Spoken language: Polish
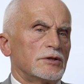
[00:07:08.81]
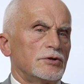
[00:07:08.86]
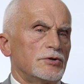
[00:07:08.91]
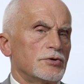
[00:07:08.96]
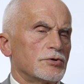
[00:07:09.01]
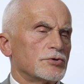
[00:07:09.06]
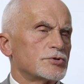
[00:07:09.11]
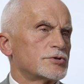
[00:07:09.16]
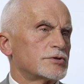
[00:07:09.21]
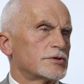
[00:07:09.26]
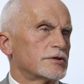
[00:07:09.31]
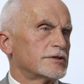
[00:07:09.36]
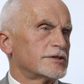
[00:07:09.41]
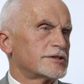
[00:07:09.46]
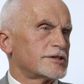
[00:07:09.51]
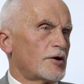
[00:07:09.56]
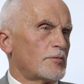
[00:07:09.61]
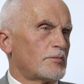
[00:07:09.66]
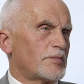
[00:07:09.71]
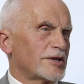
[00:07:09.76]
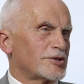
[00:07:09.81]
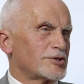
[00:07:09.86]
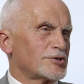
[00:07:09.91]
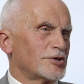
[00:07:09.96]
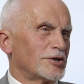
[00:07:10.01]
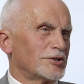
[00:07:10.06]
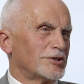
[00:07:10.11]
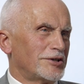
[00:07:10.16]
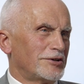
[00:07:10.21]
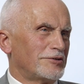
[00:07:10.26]
już
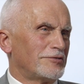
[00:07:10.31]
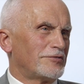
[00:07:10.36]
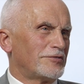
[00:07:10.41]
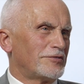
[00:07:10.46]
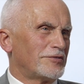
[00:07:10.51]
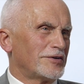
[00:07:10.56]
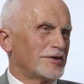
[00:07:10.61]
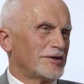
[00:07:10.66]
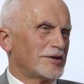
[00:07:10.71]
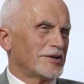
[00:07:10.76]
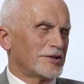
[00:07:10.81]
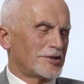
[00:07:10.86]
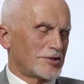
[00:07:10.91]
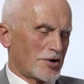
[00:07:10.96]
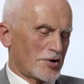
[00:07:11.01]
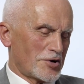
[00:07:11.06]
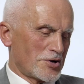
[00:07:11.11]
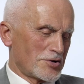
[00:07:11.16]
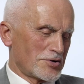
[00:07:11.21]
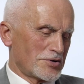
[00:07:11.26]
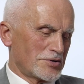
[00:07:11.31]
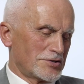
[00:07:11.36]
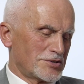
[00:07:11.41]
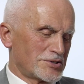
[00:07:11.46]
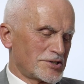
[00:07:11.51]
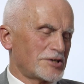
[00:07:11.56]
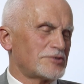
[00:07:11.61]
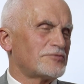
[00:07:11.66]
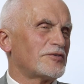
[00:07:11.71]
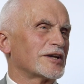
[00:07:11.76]
zaopatrzony w e, to
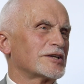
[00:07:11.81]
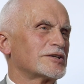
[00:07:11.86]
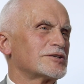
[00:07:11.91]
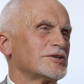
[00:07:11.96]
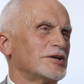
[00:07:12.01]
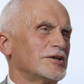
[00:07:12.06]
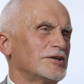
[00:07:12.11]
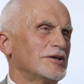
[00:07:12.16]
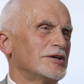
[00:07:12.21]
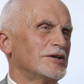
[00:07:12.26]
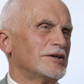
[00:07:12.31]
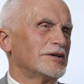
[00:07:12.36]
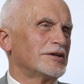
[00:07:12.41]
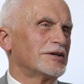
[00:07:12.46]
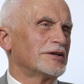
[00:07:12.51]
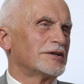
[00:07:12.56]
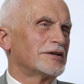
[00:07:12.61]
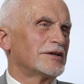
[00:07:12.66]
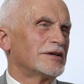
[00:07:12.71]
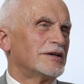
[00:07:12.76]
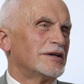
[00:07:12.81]
zaświadczenie